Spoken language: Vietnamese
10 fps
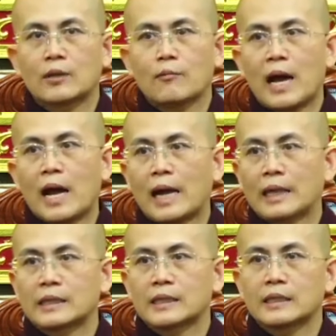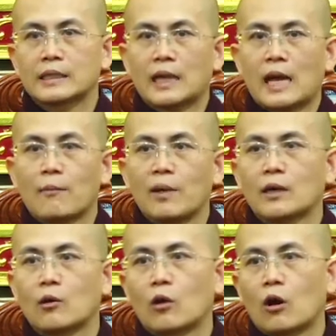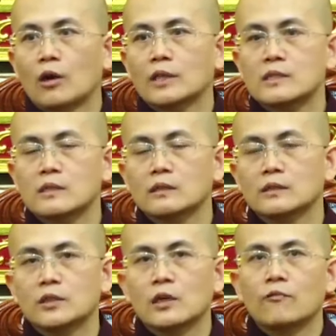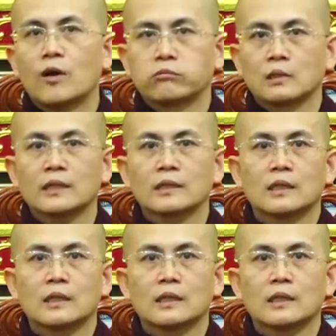ba ngày là bắt đầu có cái sự trương phồng lên